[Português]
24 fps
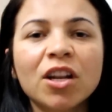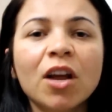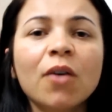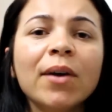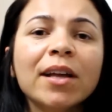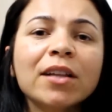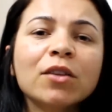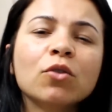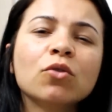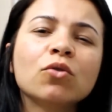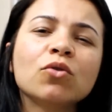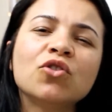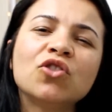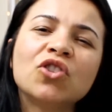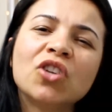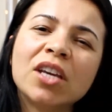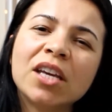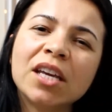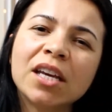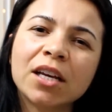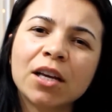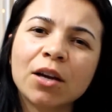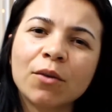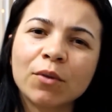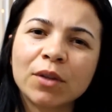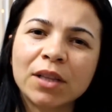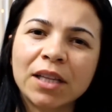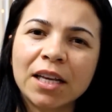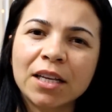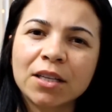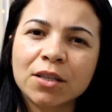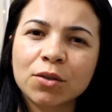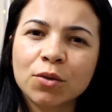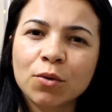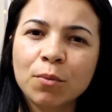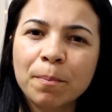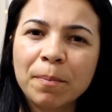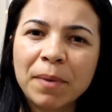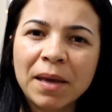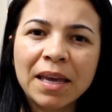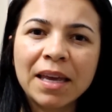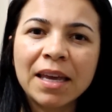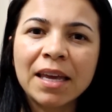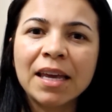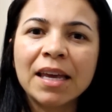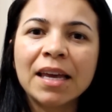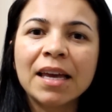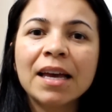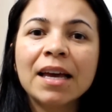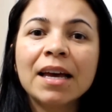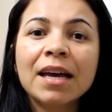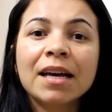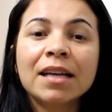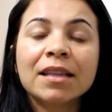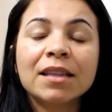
Não é todo dia que eu vou ter que subir,